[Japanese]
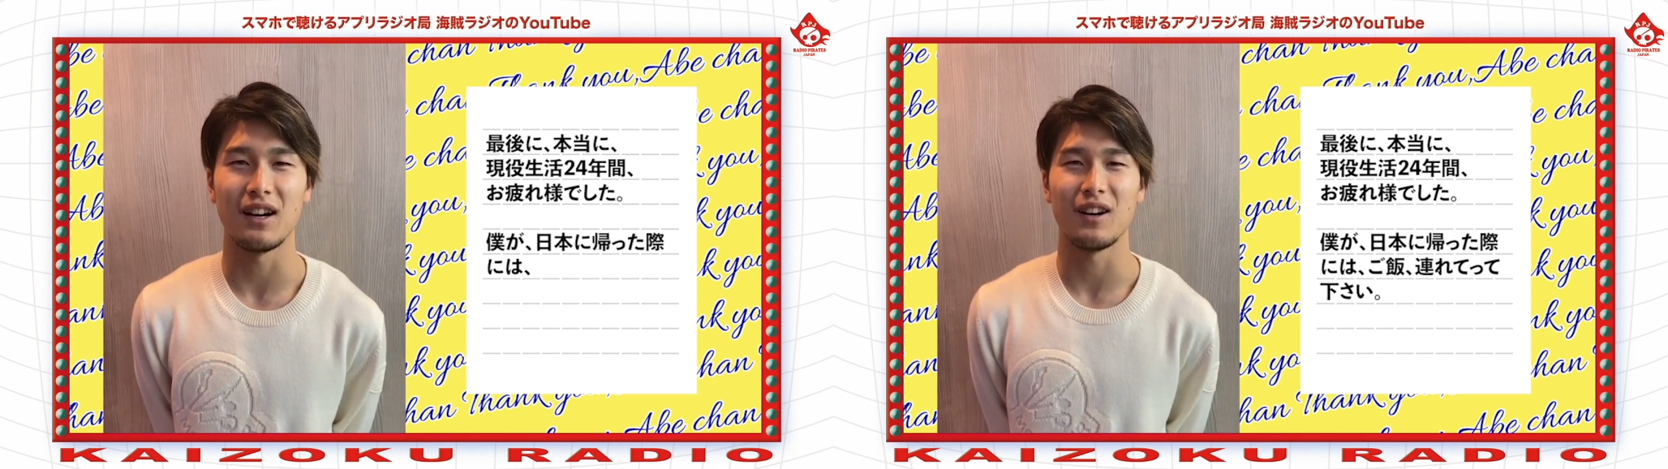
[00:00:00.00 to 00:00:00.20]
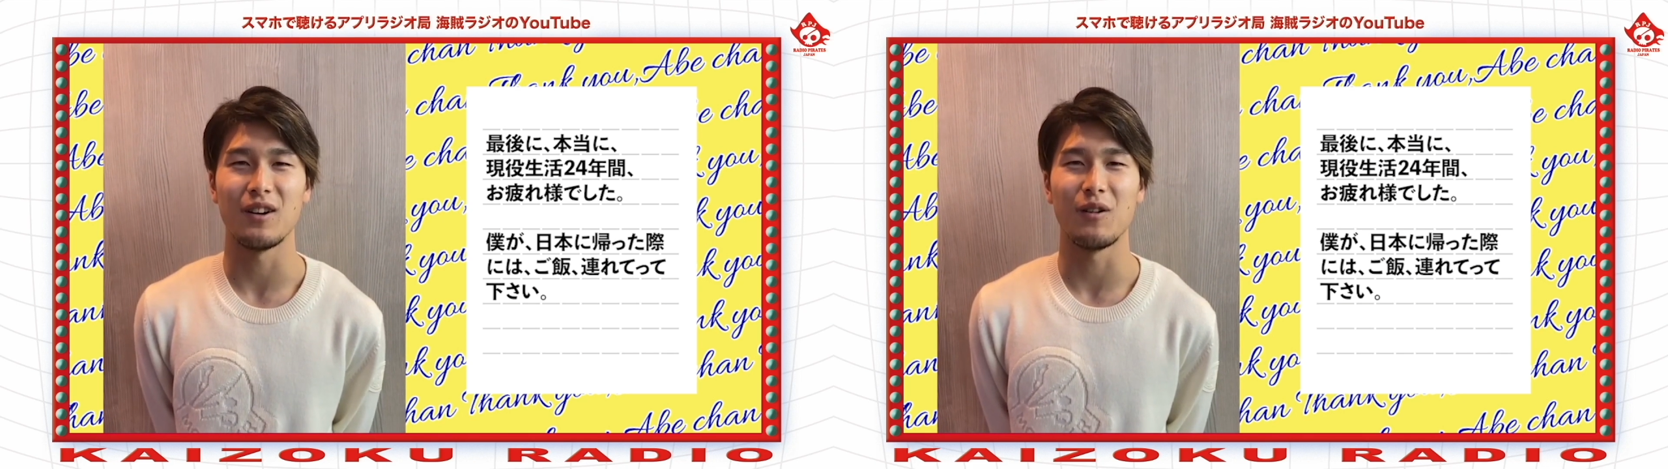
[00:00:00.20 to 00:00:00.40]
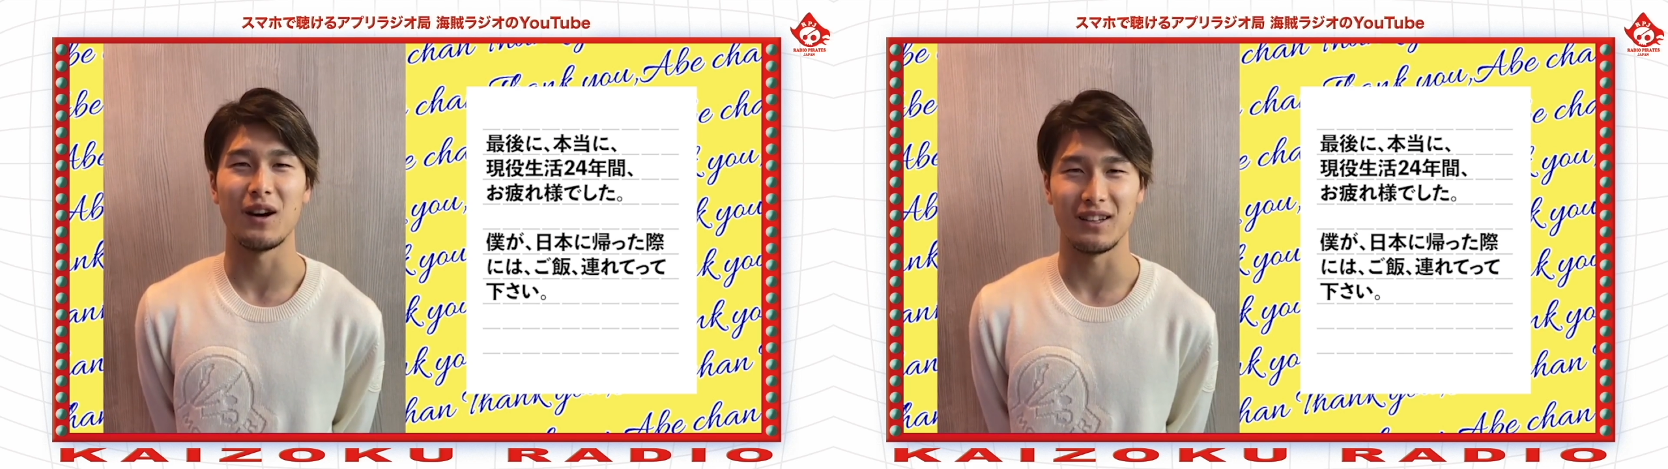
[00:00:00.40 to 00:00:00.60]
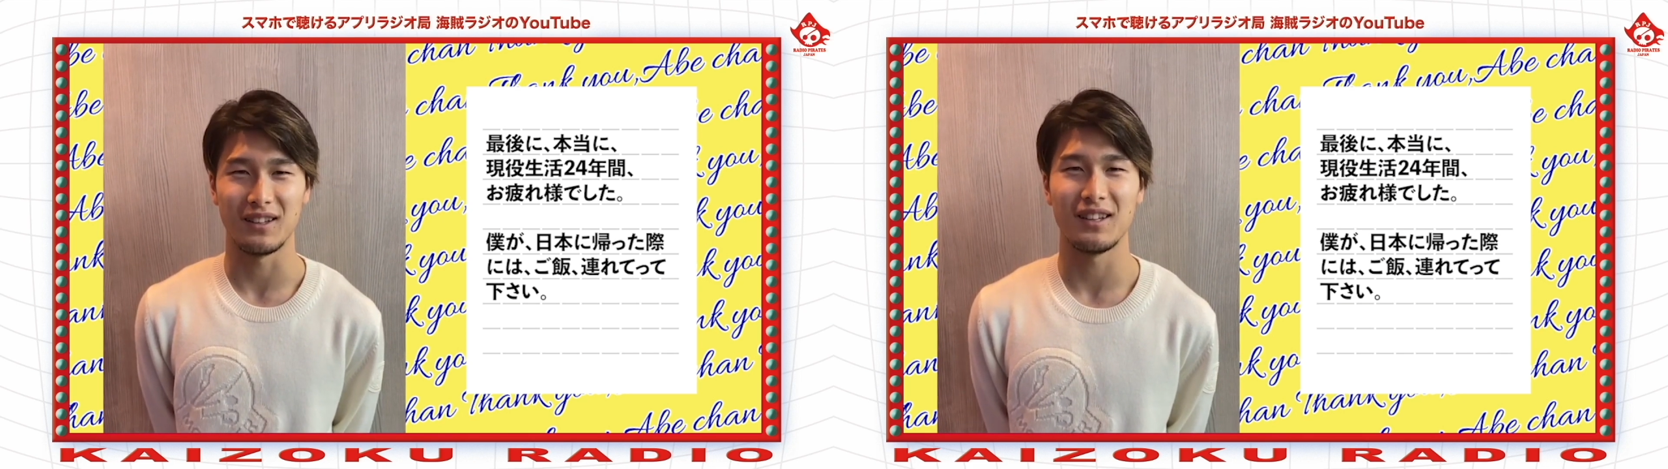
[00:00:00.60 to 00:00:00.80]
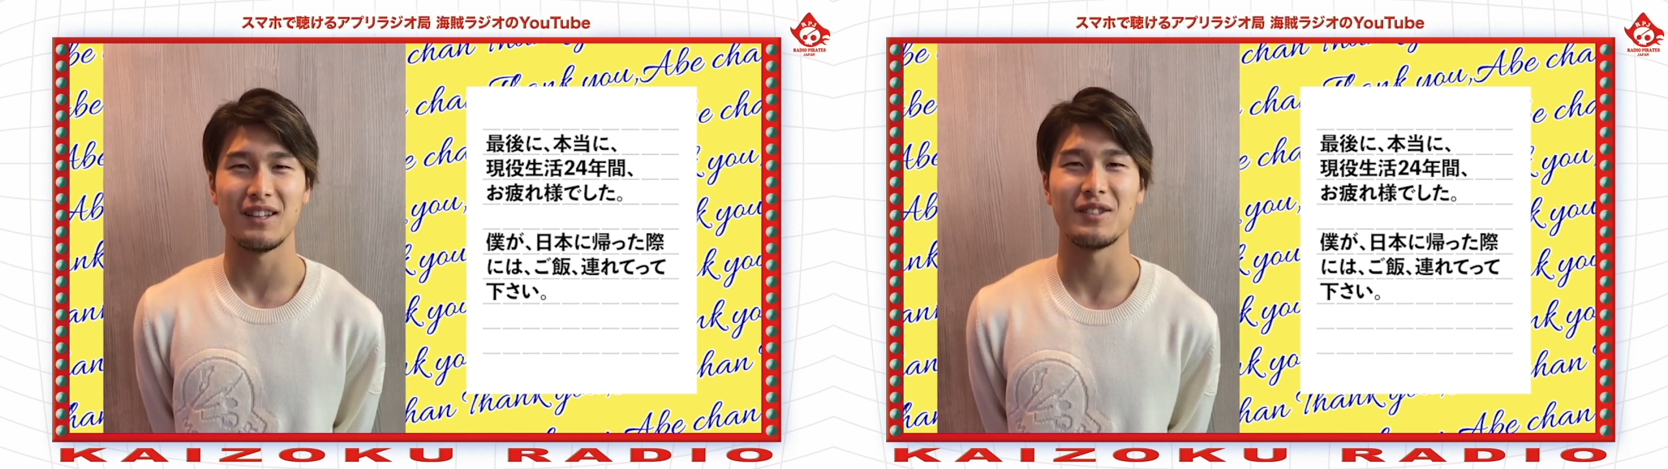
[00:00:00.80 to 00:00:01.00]
ご飯
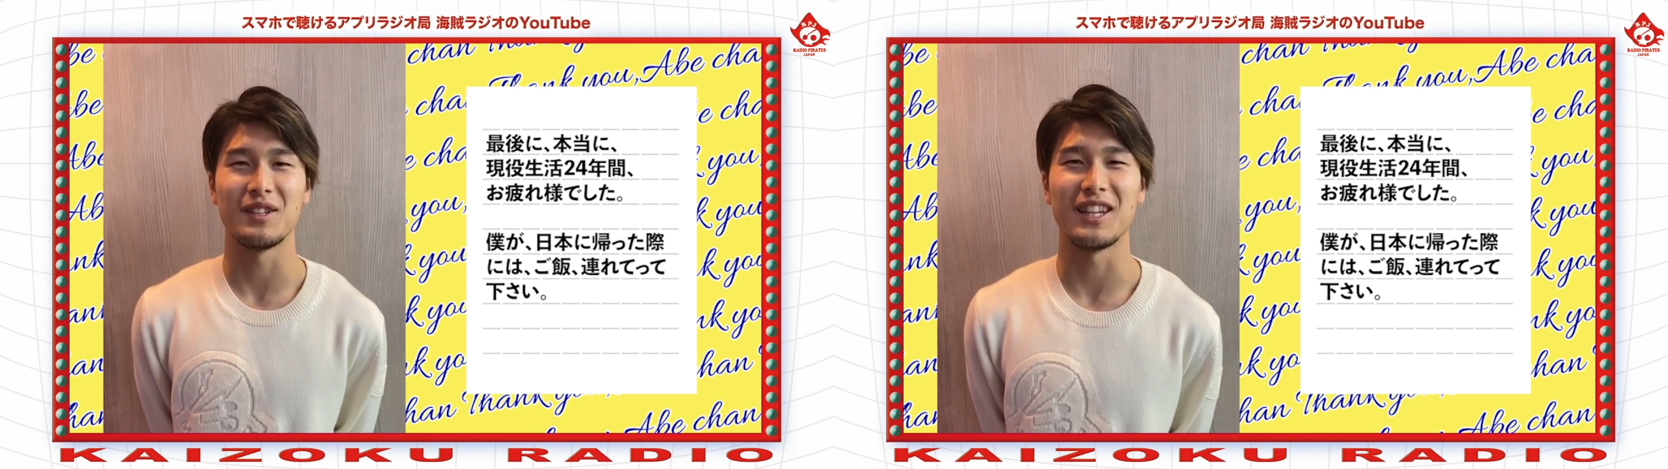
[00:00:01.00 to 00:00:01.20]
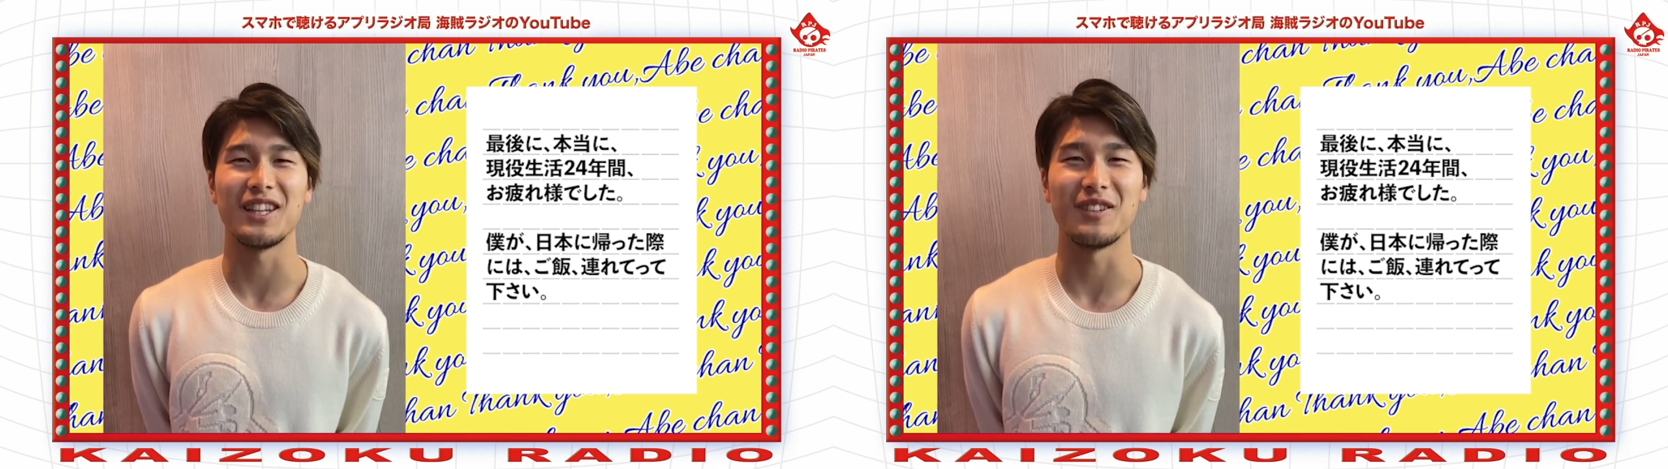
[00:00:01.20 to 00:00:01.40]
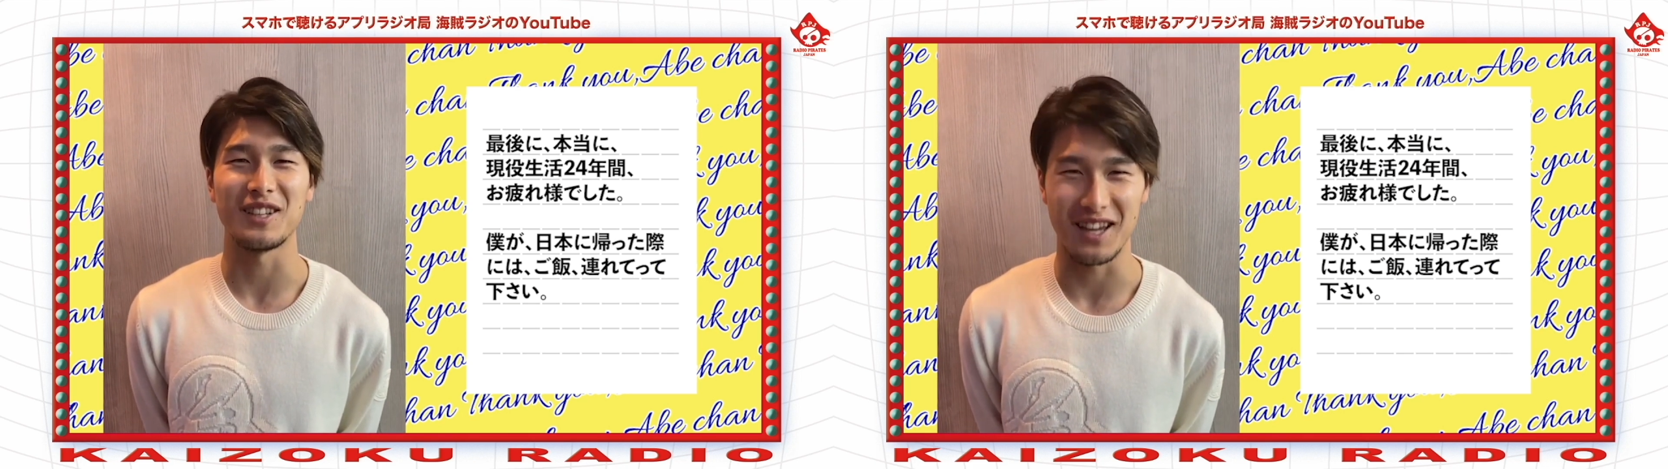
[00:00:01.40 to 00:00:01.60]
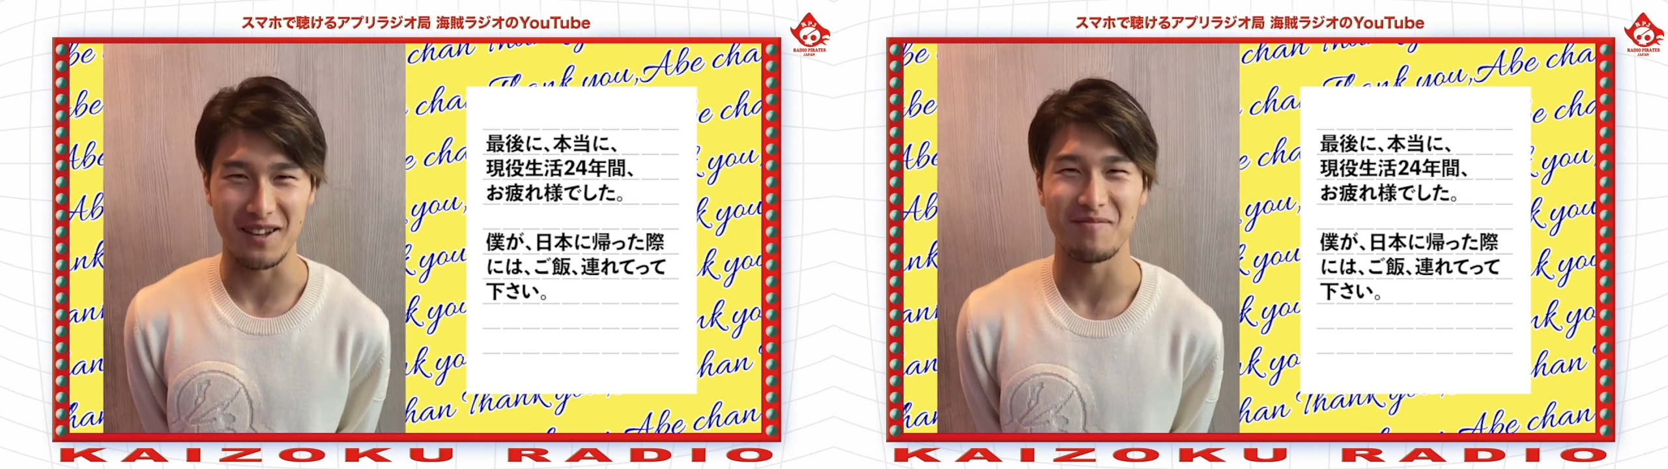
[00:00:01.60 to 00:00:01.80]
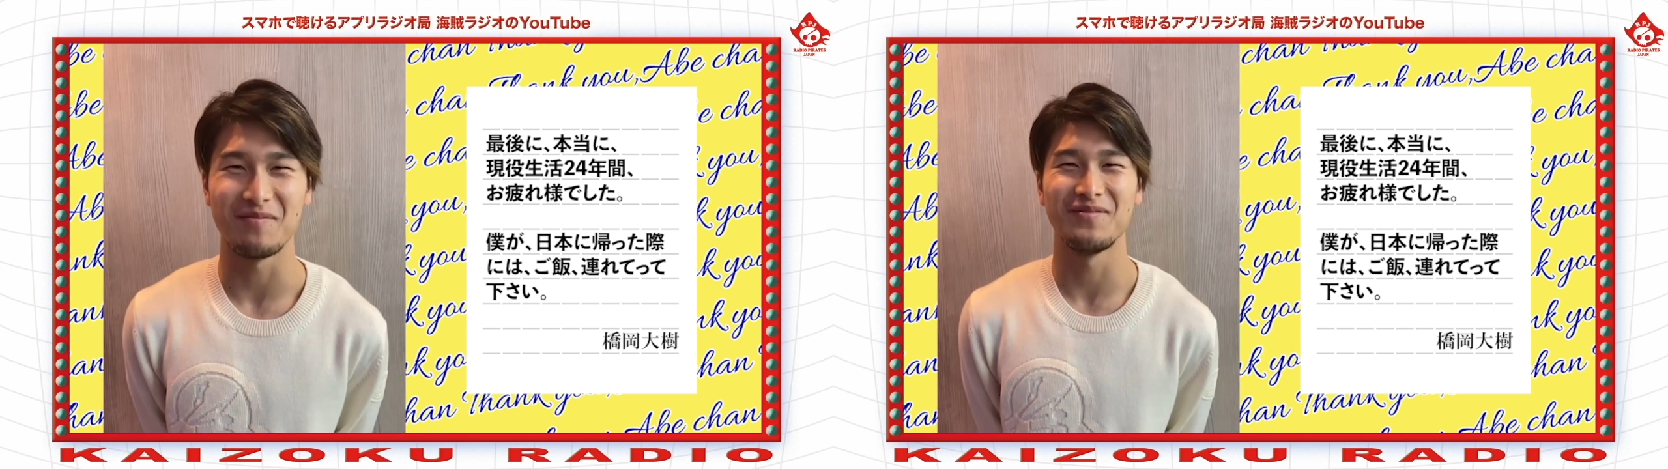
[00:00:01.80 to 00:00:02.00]
連れてってくださ
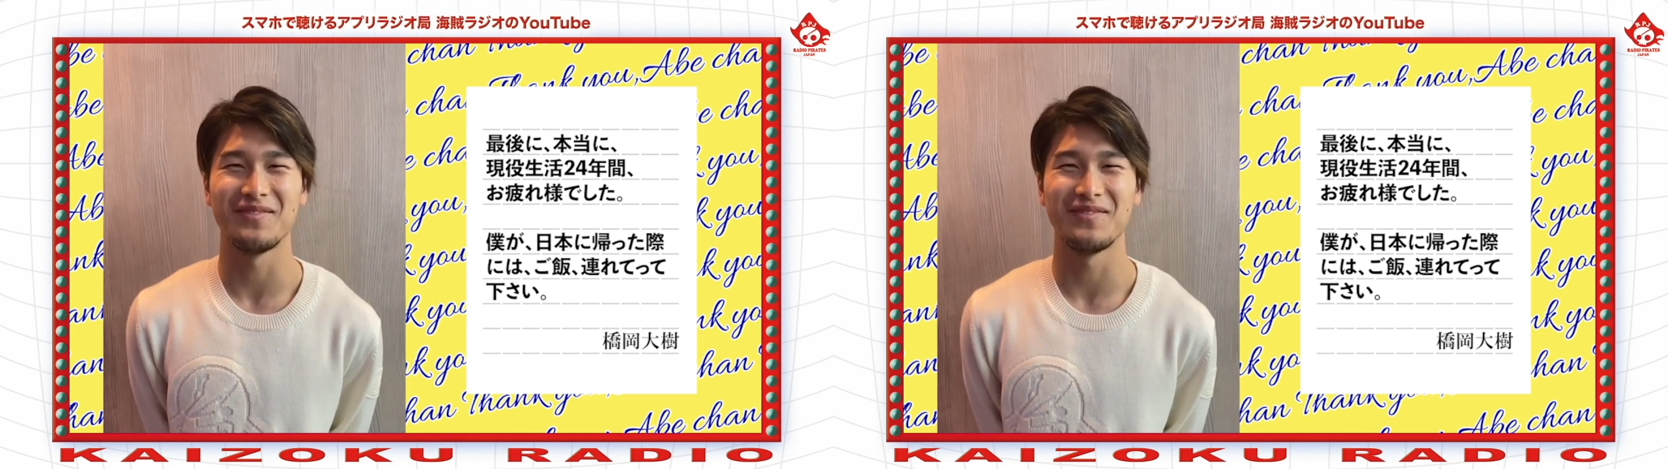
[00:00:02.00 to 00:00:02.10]
い。